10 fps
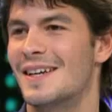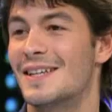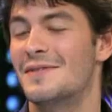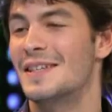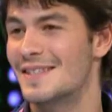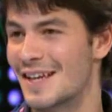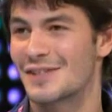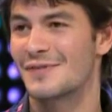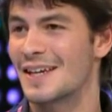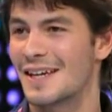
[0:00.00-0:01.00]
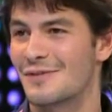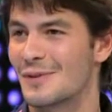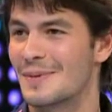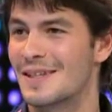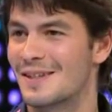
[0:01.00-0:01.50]
äh, es wird sehr schwierig
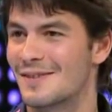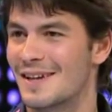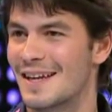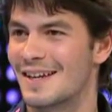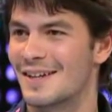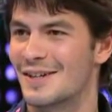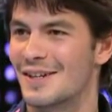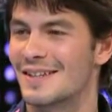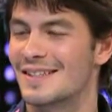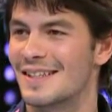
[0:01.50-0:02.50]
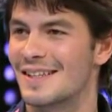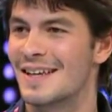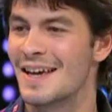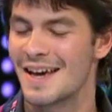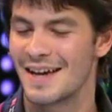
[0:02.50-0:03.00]
für mich, weil äh,
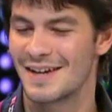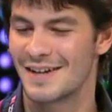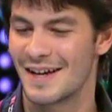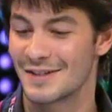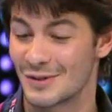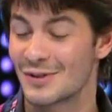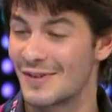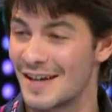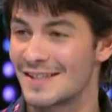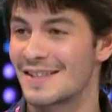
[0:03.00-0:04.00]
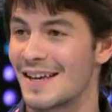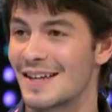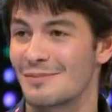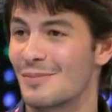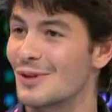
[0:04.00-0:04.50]
die, äh, also Schweiz
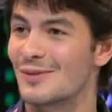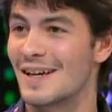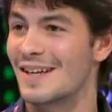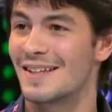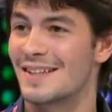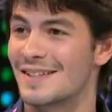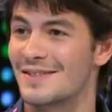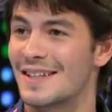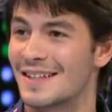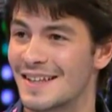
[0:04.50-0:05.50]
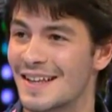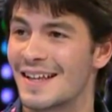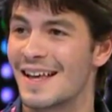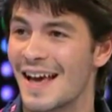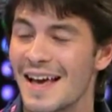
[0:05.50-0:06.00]
gegen Portugal. Meine Mutter wir, kommt aus
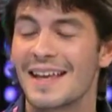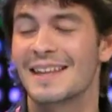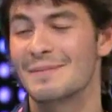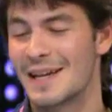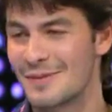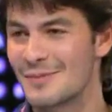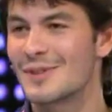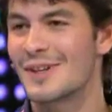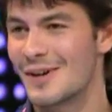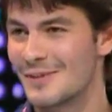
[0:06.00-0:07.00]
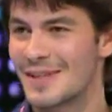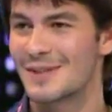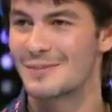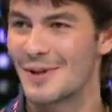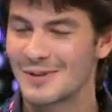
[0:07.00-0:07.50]
Portugal, ja? Meine Mutter kommt aus